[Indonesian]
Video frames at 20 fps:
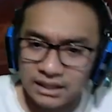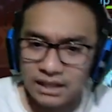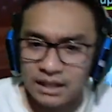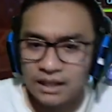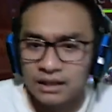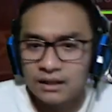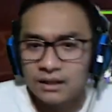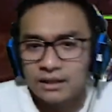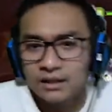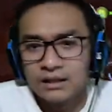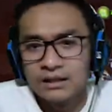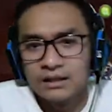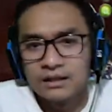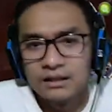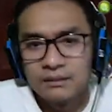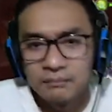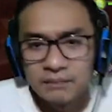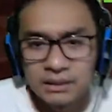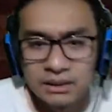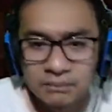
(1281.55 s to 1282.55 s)
Ya,
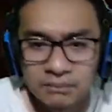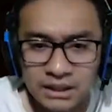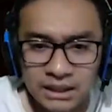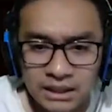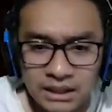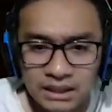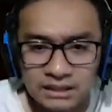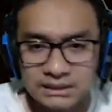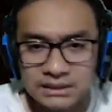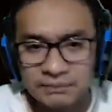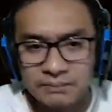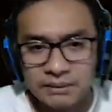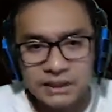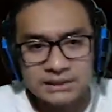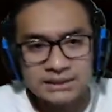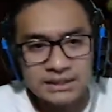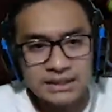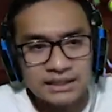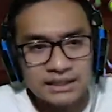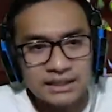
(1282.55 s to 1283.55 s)
beda-beda lah style player
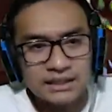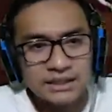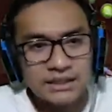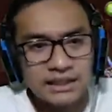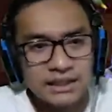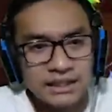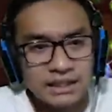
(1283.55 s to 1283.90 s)
strateginya